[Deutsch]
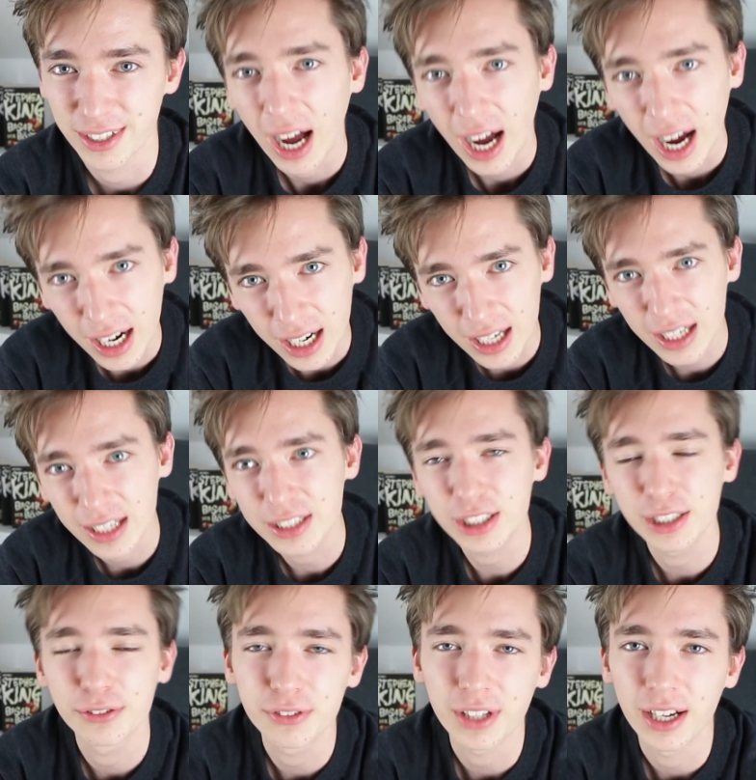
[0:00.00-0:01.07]
Harker
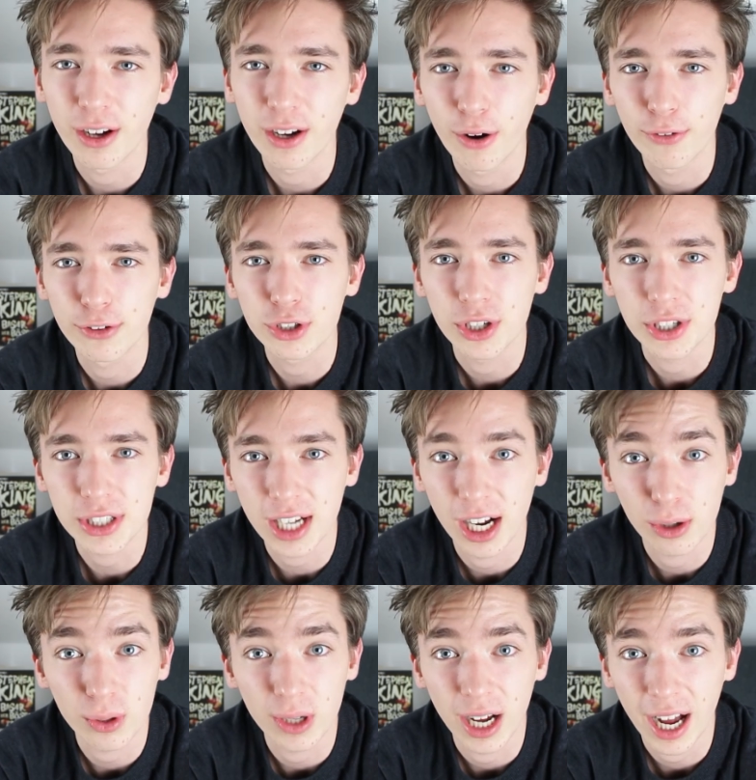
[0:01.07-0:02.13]
trifft dann auf Schloss
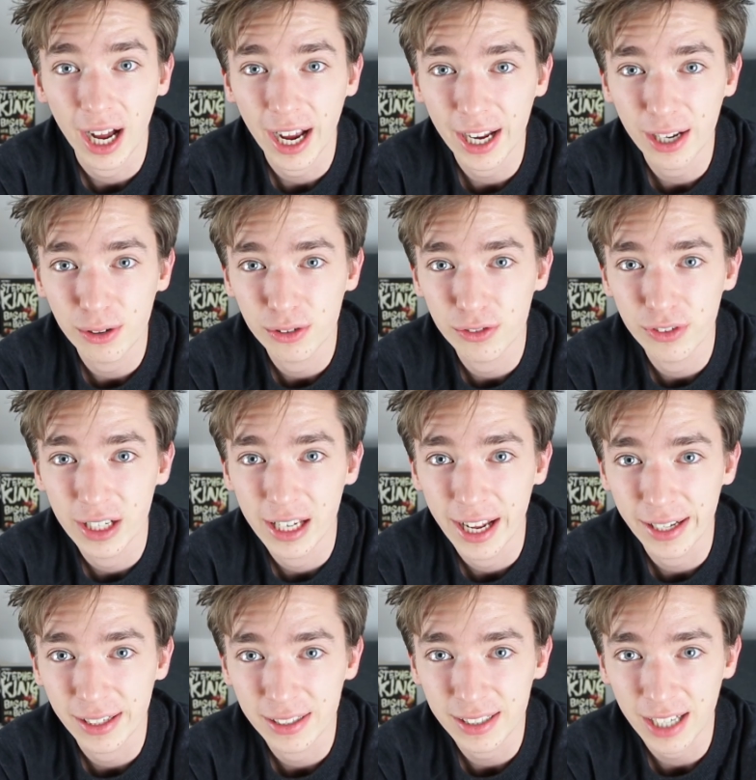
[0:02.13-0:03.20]
Dracula ein und wir
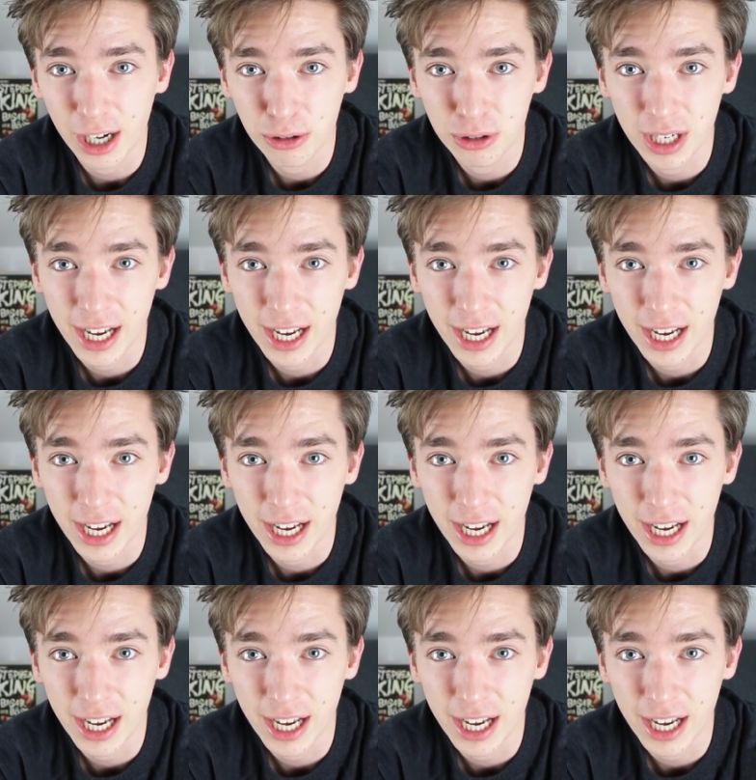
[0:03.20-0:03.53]
lernen Dracula